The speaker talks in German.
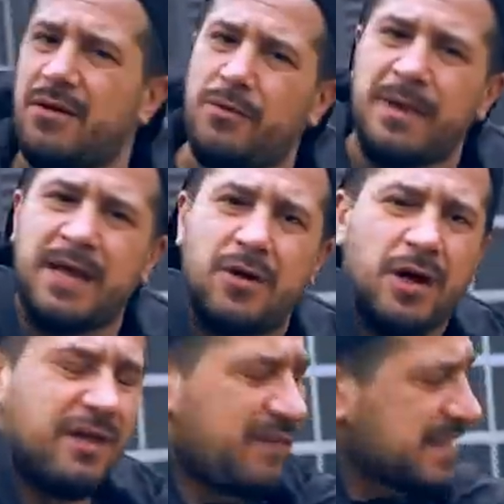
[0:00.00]

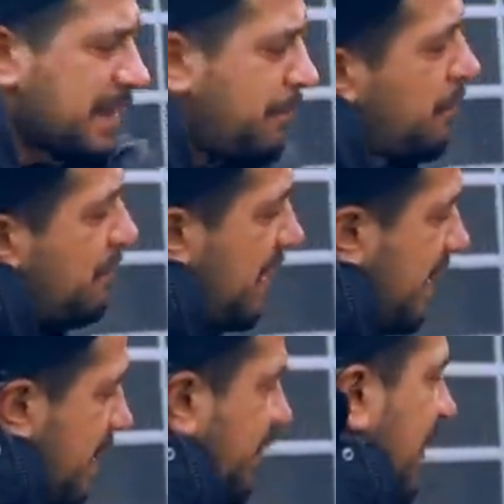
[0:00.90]
Umlenkrolle, Wasserpumpe,
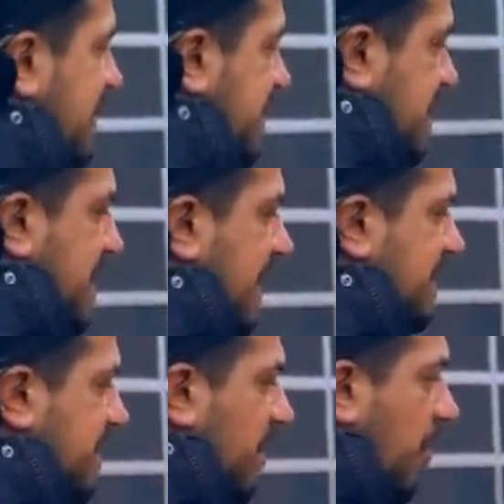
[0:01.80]
ich weiß es nicht
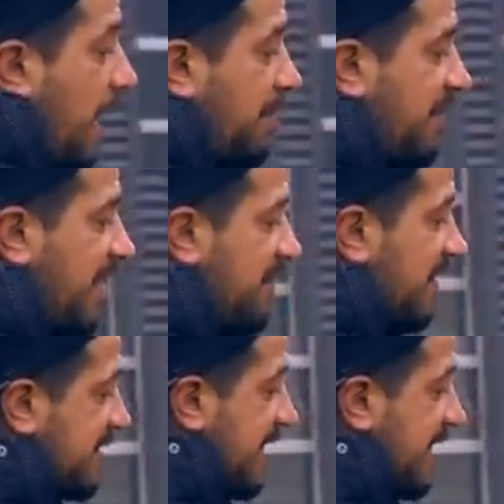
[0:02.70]
ganz genau, aber werden wir